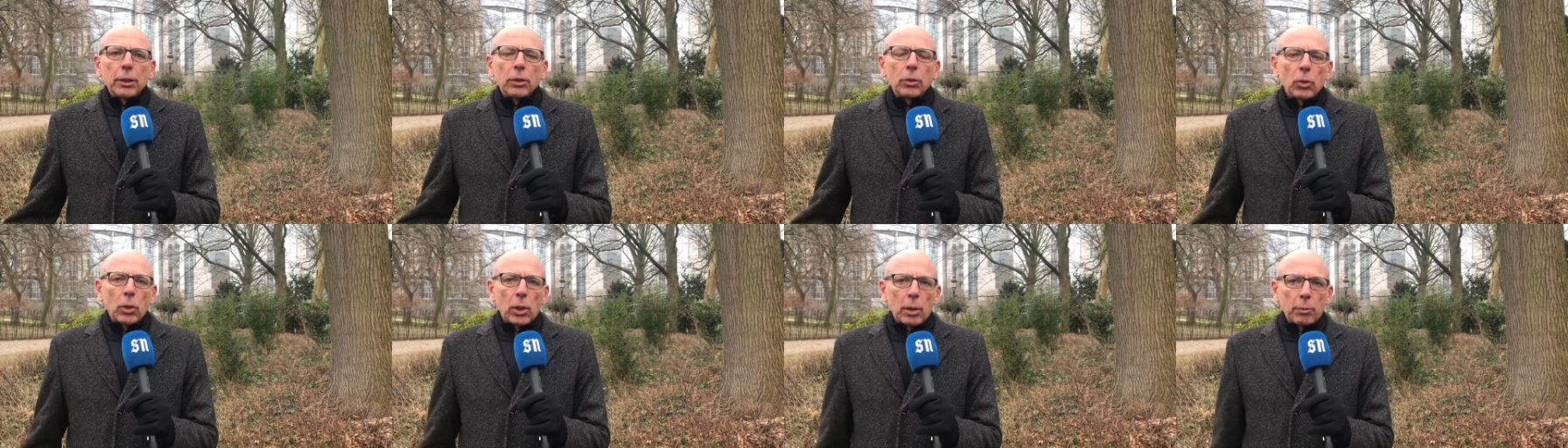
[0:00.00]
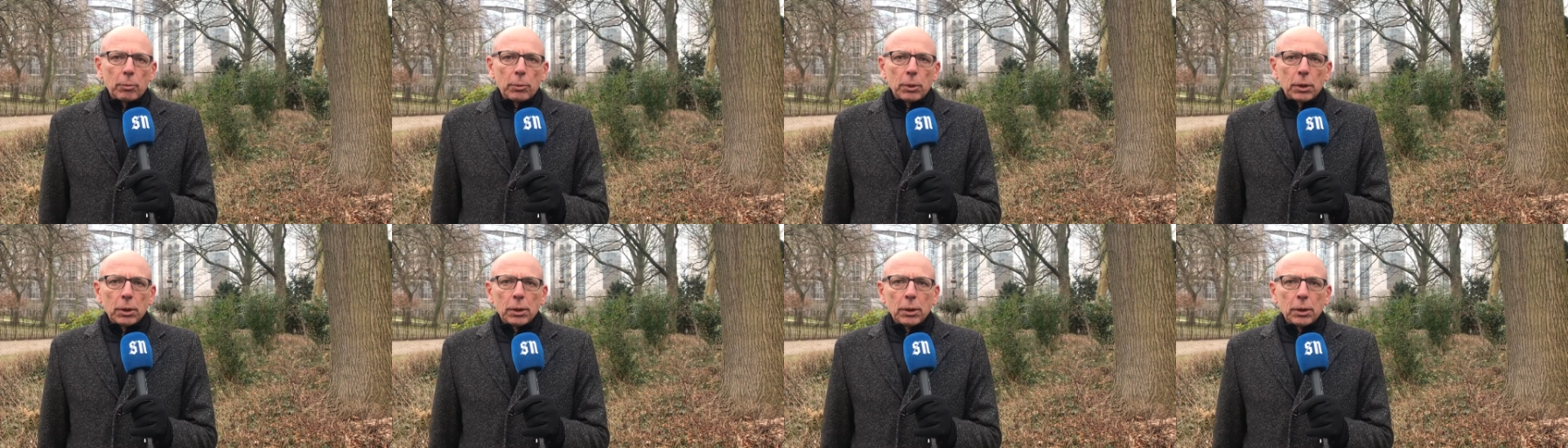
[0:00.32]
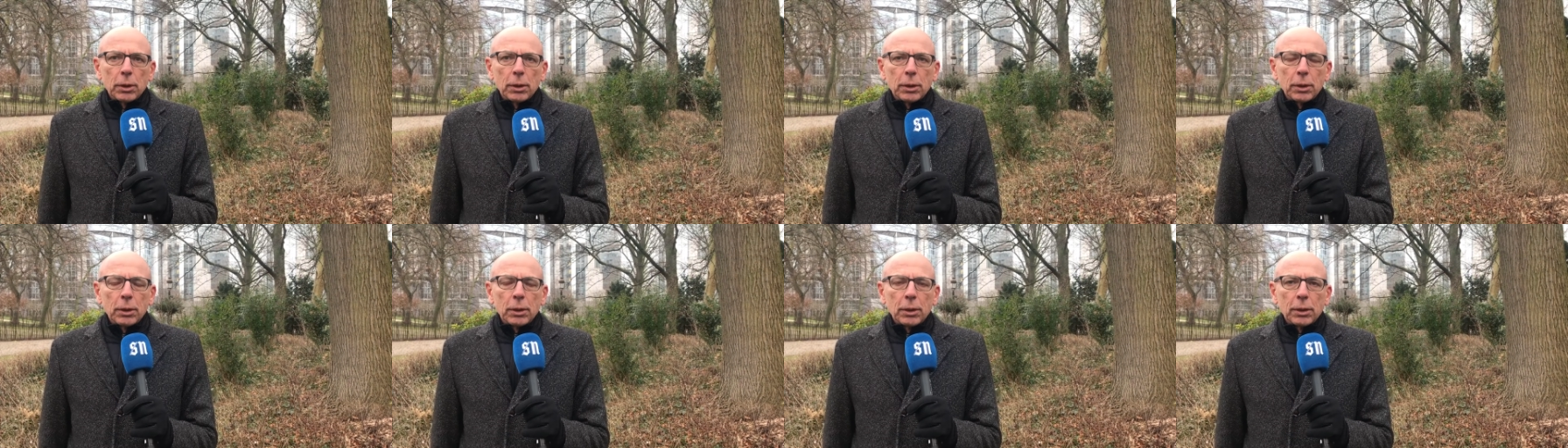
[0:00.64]
enorm.
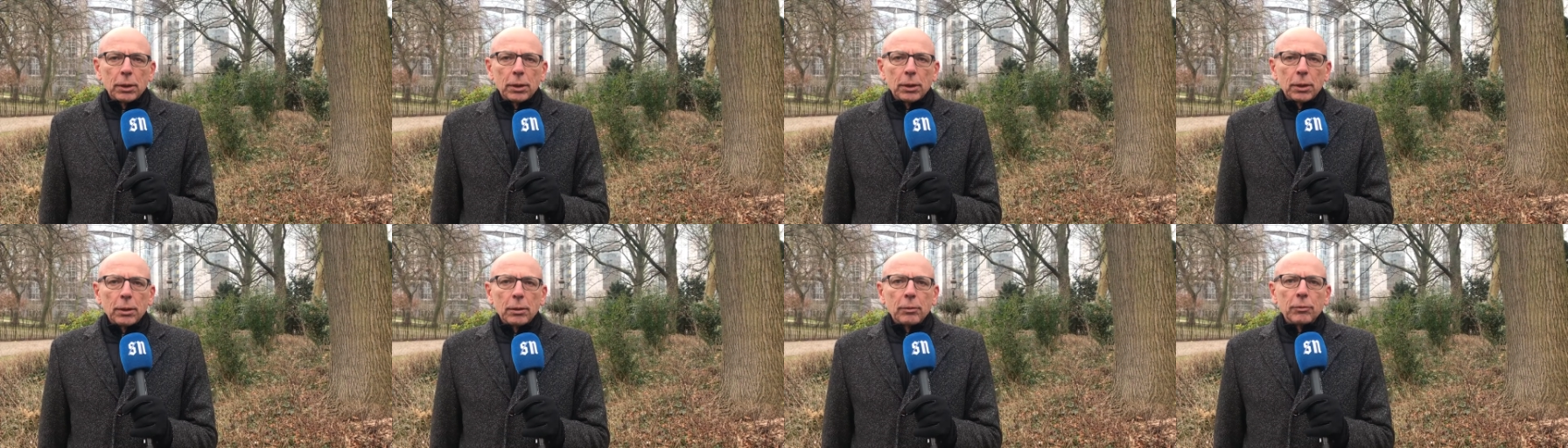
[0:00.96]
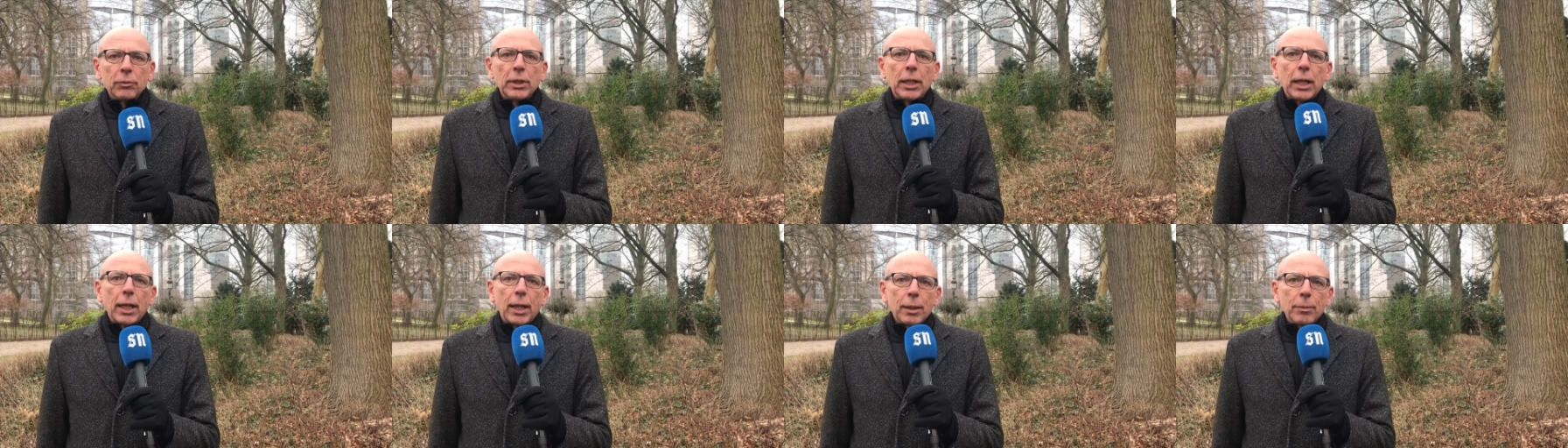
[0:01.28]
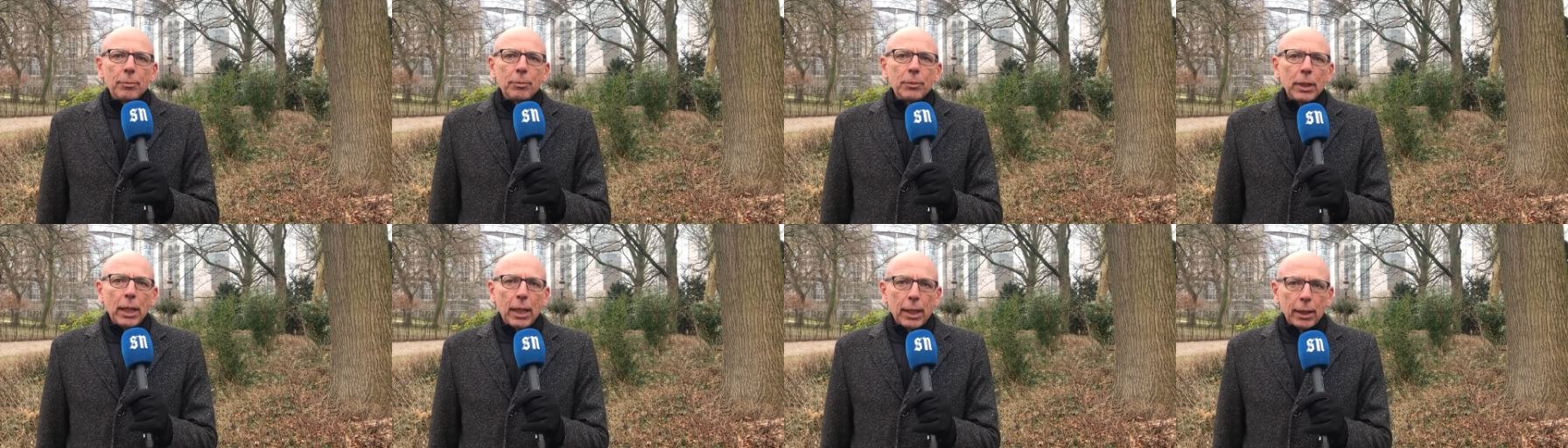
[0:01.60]
Wir
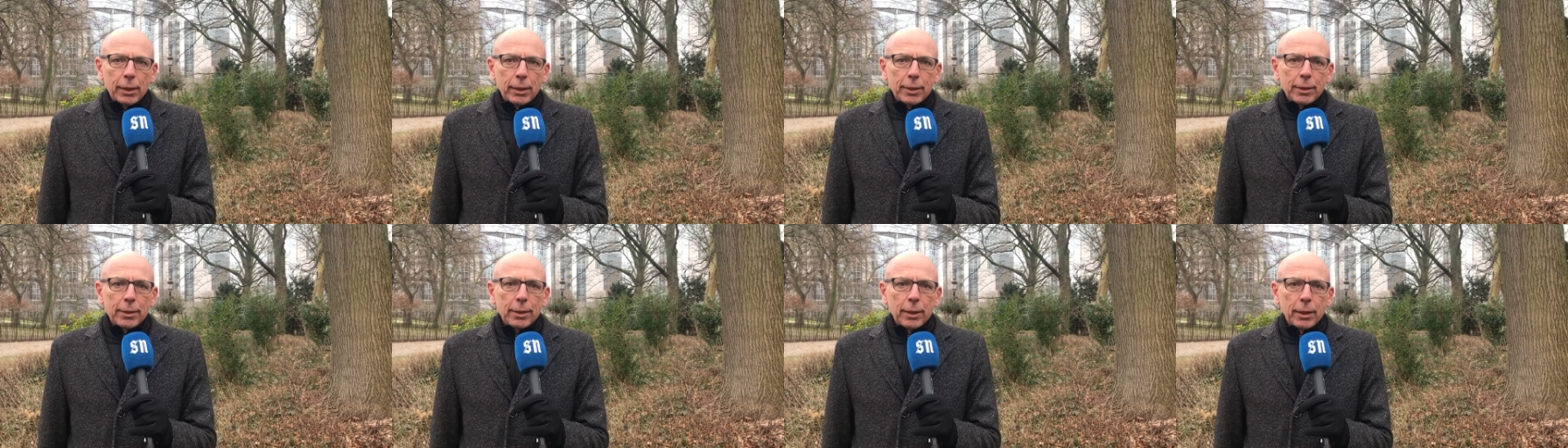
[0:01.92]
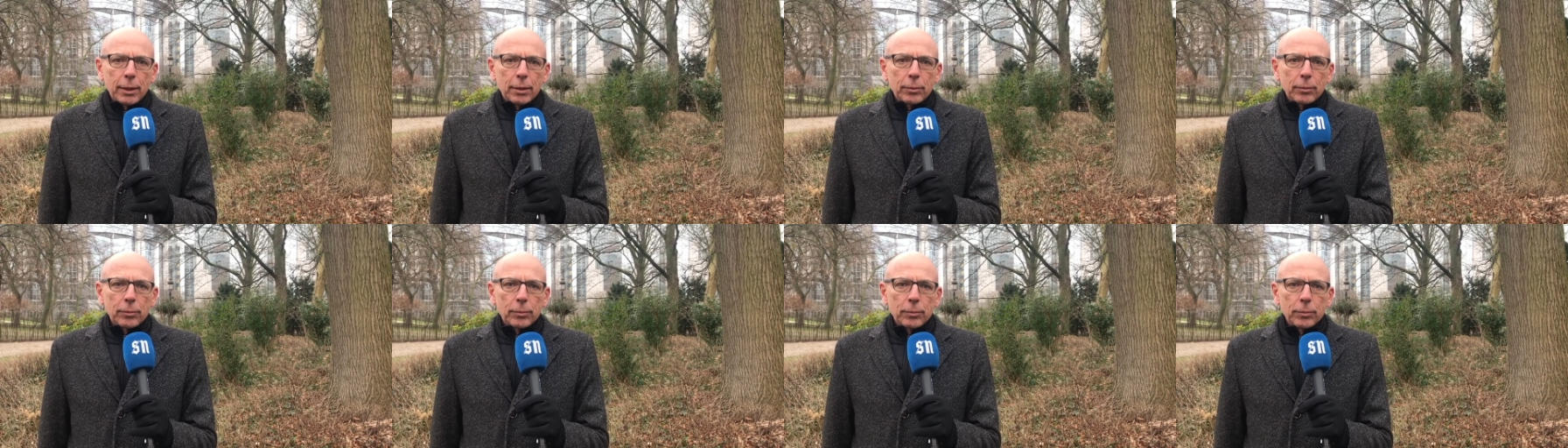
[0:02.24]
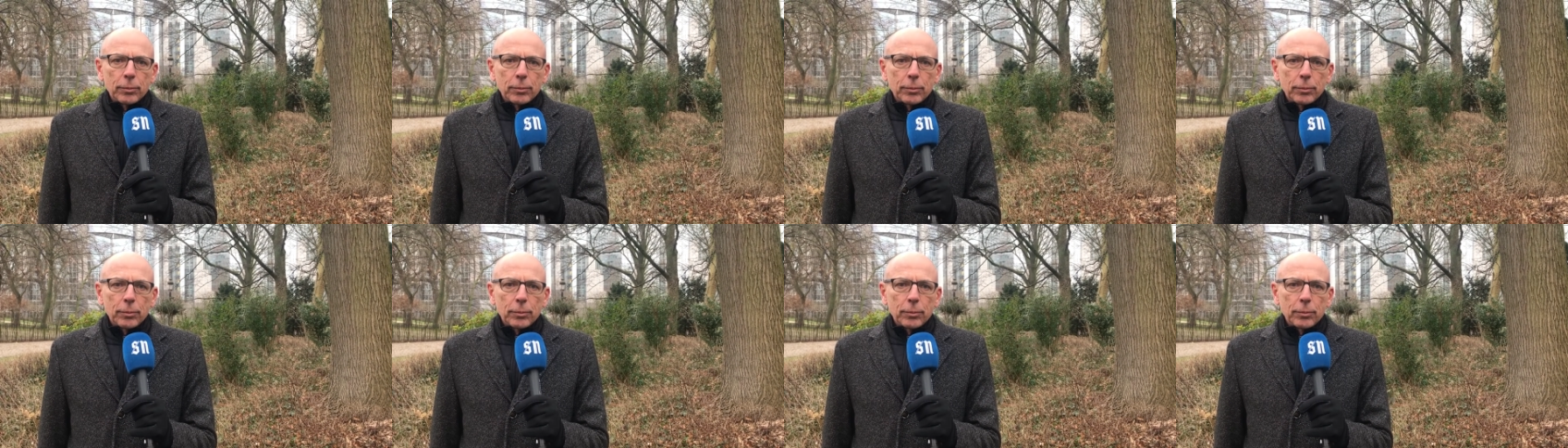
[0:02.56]
haben nachgesehen.